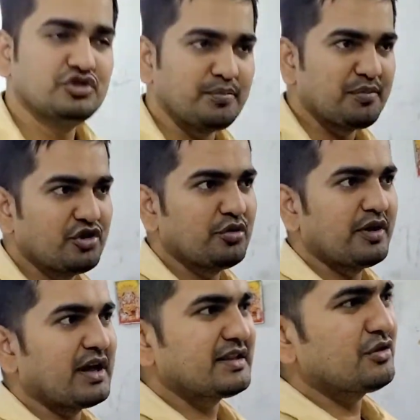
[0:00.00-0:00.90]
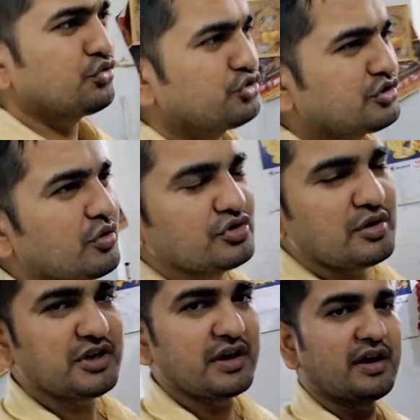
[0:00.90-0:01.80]
जब भी वीडियो बनाते हैं तो कुछ ना
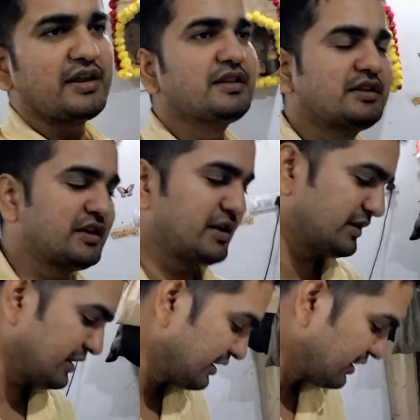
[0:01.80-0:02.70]
कुछ हम जानकारी देते रहते